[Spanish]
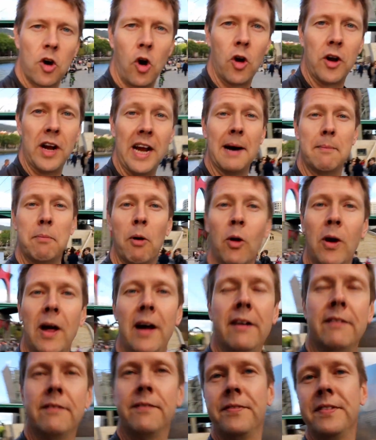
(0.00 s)
con la
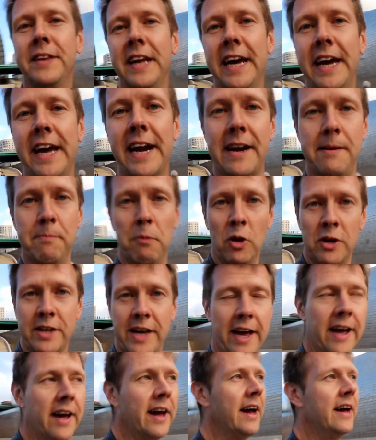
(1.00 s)
bola de
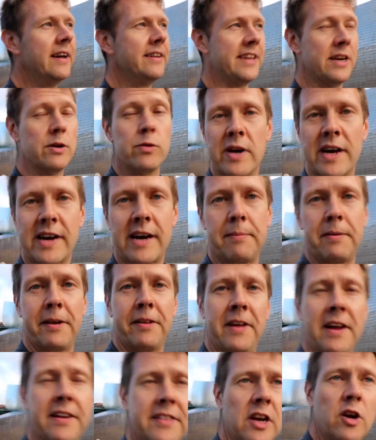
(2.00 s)
remolque. Tiene una
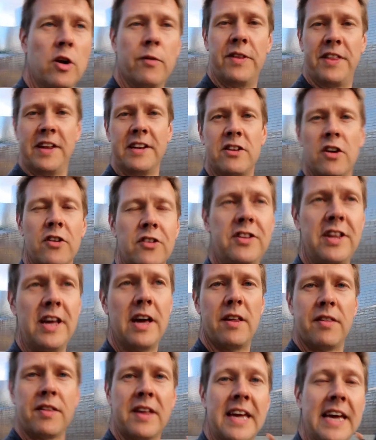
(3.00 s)
capacidad de
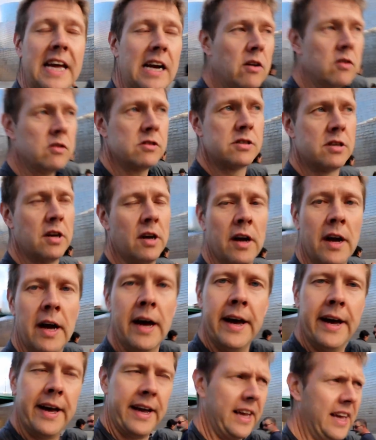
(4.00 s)
910 kilos
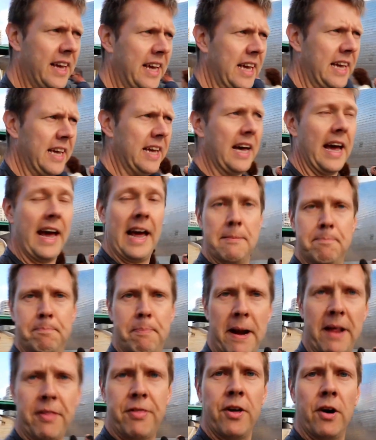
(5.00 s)
y el
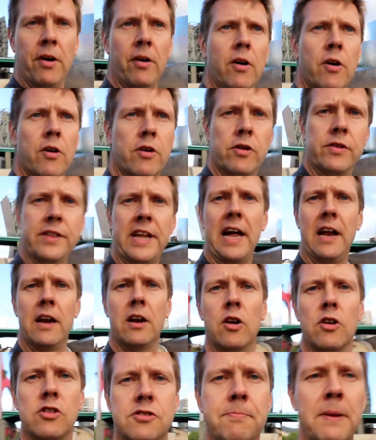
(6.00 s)
precio ronda
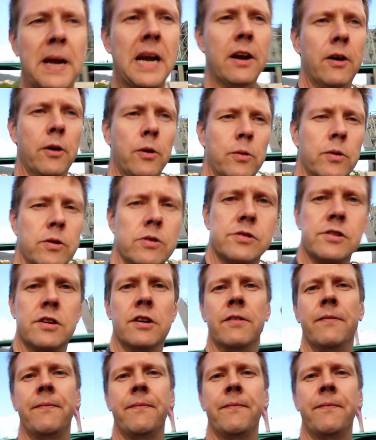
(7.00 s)
los 1000 euros.